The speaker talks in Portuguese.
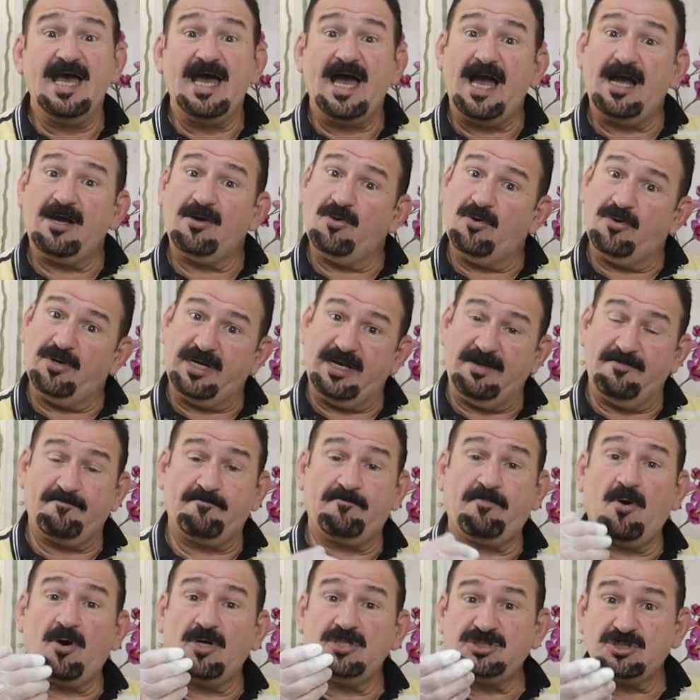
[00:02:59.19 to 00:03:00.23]
Agora,
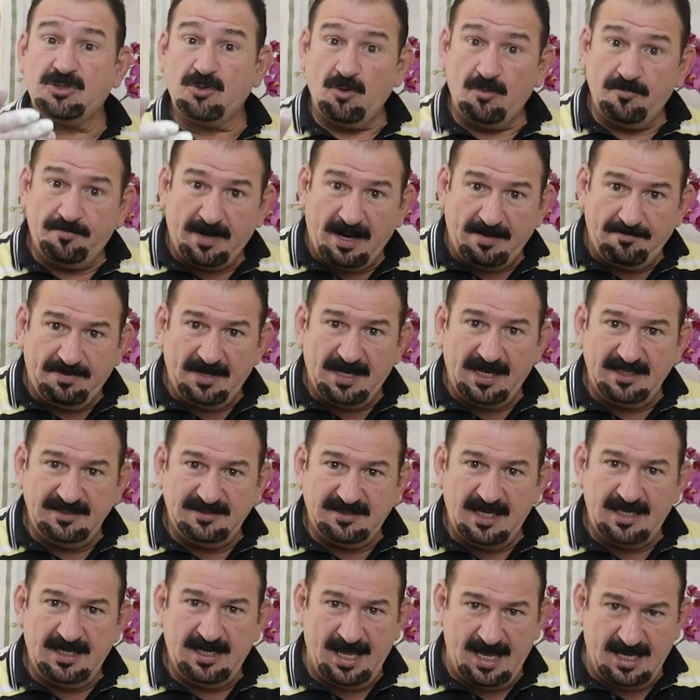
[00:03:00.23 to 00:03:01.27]
pode comprar pela
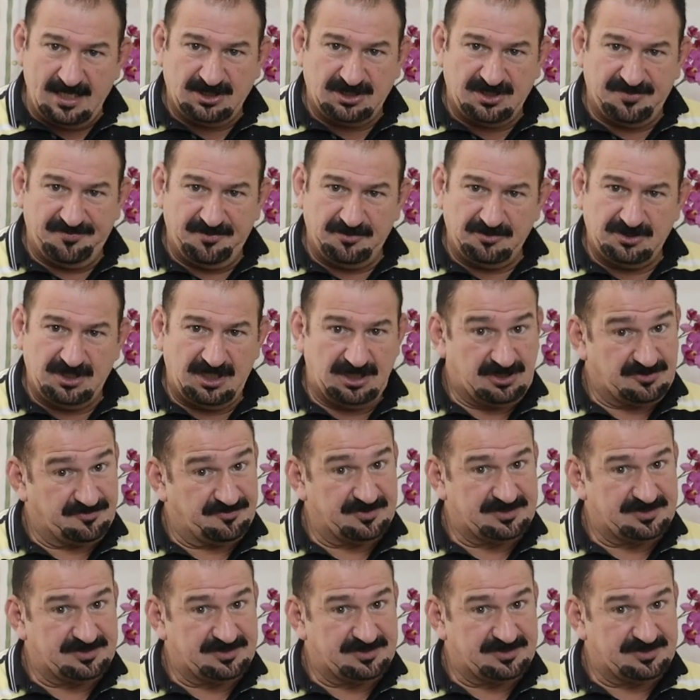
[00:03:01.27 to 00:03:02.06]
internet, viu gente?